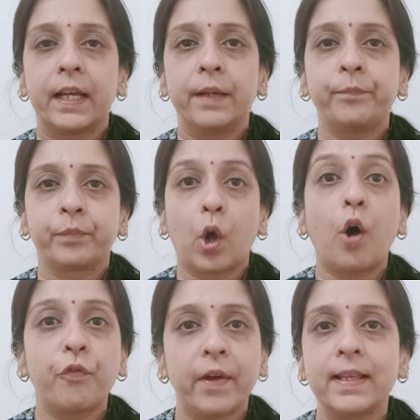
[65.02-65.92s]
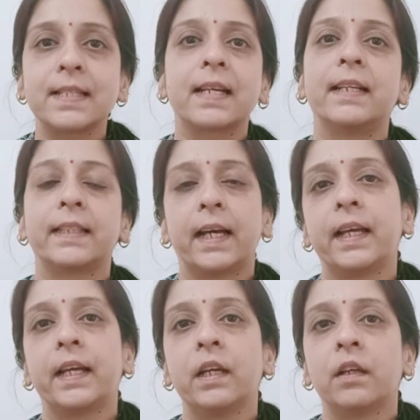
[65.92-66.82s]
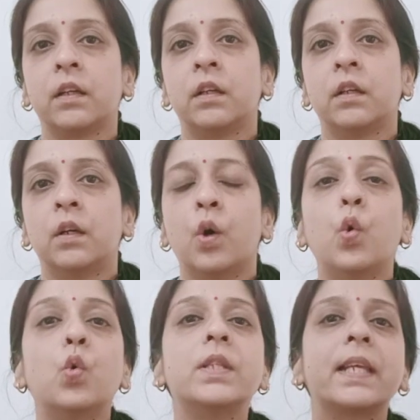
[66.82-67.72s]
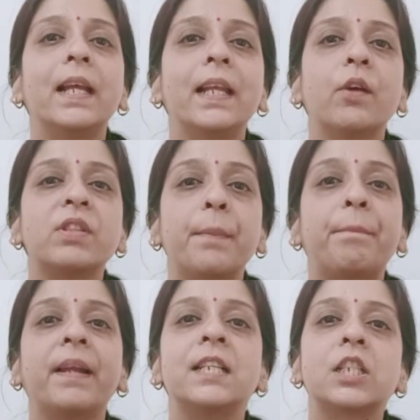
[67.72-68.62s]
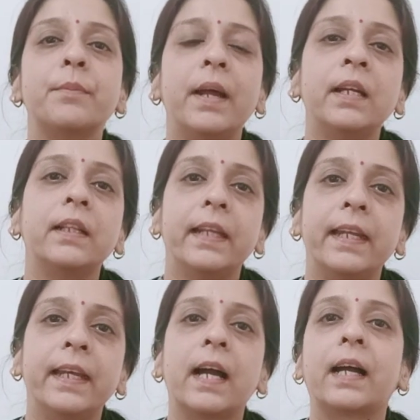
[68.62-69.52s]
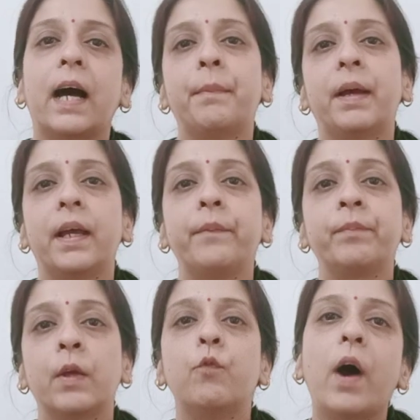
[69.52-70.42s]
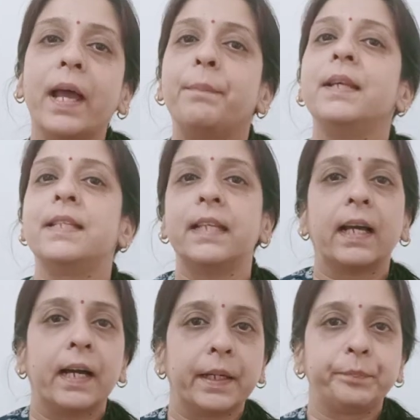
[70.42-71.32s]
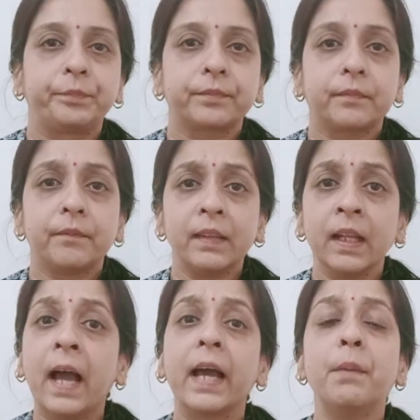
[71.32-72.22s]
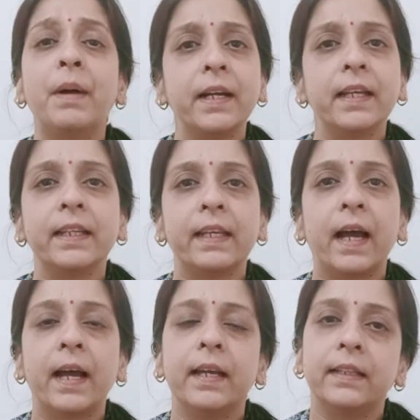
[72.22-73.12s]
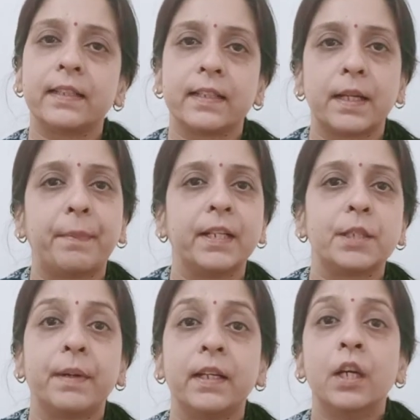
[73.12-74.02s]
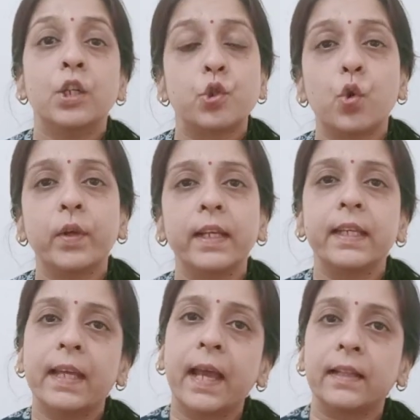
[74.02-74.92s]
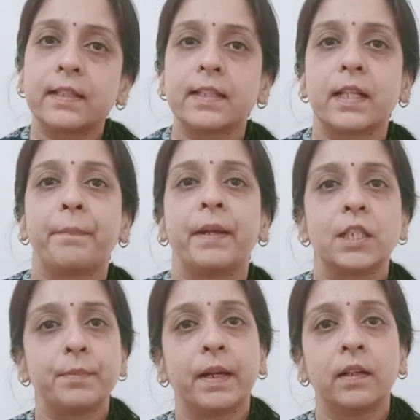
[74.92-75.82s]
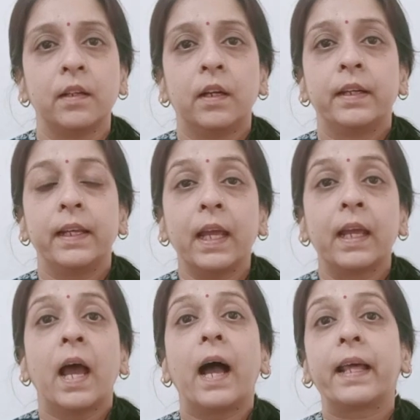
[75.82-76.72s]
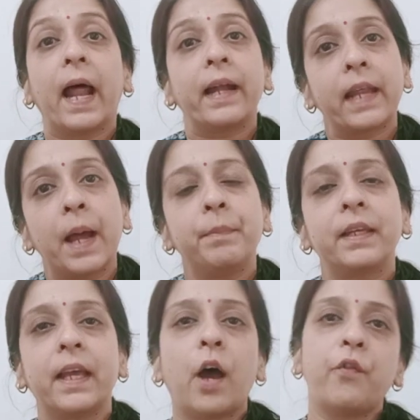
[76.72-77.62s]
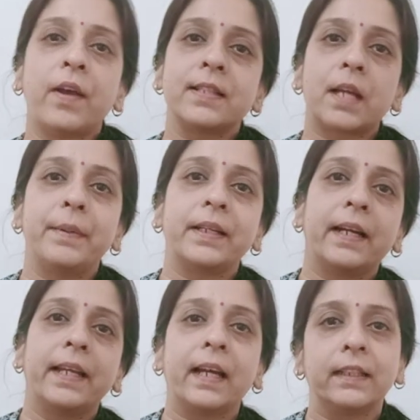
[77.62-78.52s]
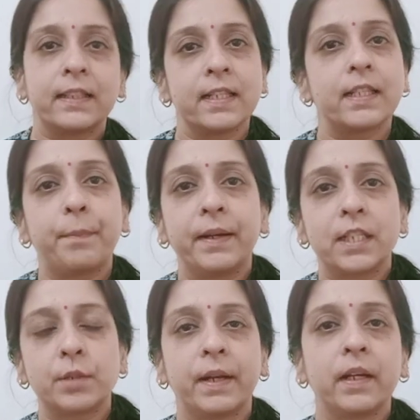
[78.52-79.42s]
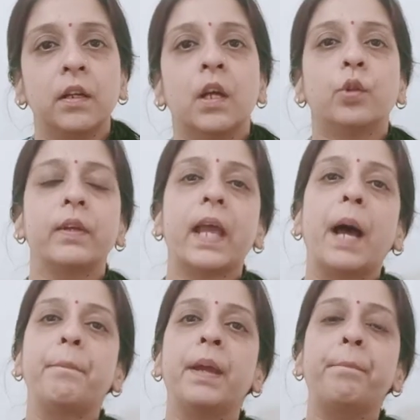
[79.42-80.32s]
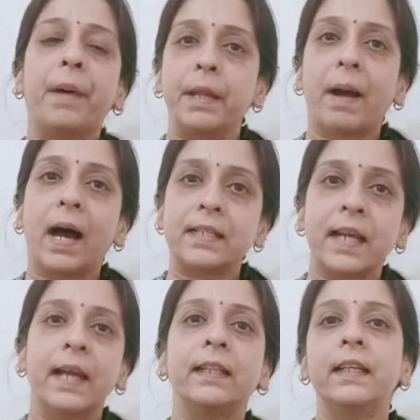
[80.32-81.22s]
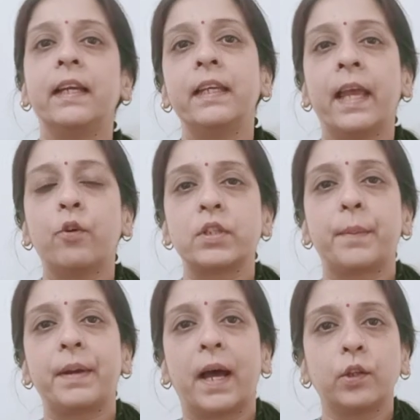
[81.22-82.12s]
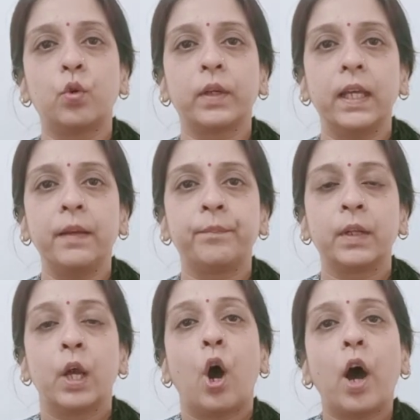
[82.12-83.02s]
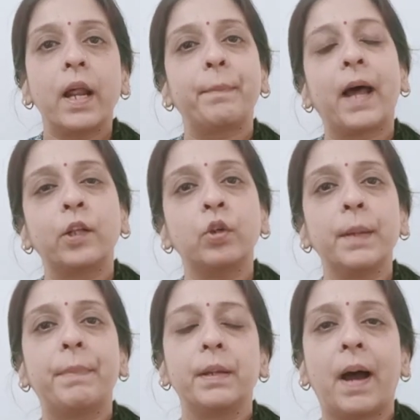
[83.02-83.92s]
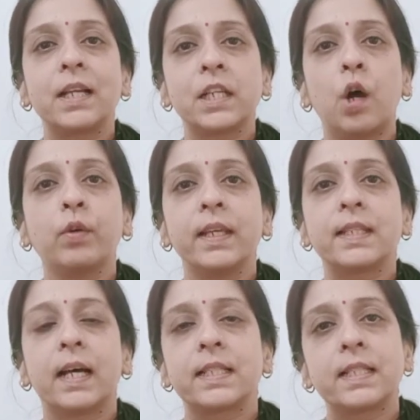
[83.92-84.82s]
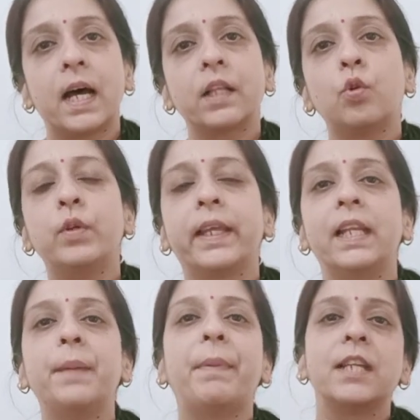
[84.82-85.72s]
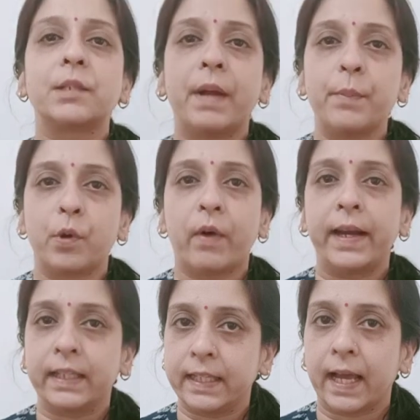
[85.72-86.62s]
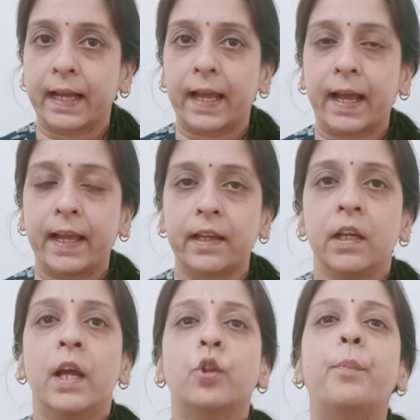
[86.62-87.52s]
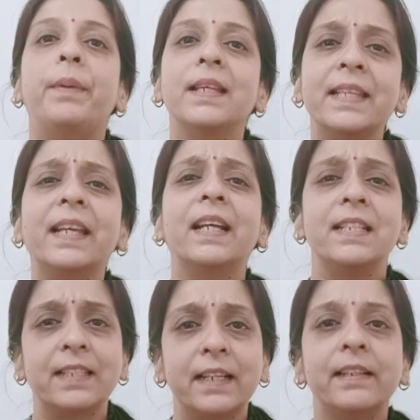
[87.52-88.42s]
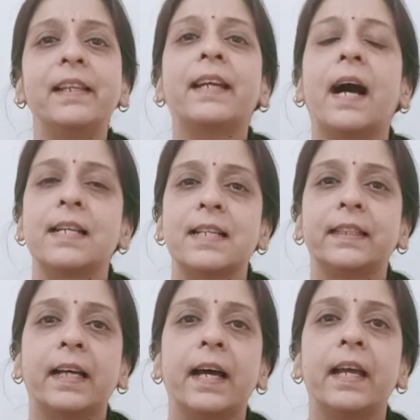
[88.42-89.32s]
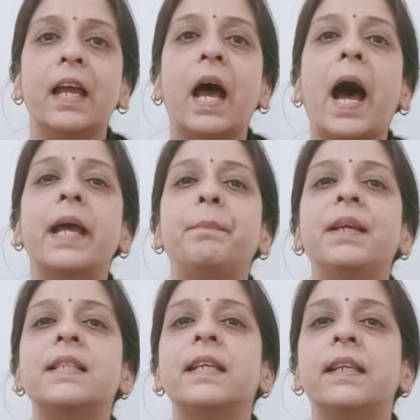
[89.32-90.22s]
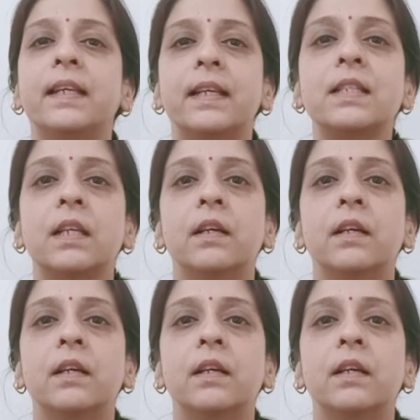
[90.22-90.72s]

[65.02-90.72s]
है ऑफेंस करता है उसके लिए उसे पनिशमेंट देने का काम है वो आईपीसी का है अगर मर्डर किया है दिस इज द पनिशमेंट चोरी की है दिस इज द पनिशमेंट ठीक है अगर अटेम्प्ट किया है ऑफेंस कमिट करने का दिस इज द पनिशमेंट तो यहाँ पे परिभाषाएं दी गई हैं कुछ अपराधों की और अपराधों की परिभाषाओं के साथ साथ उनके लिए पनिशमेंट प्रोवाइड किया गया है तो बेसिकली जनरली कहा जाता है आईपीसी इज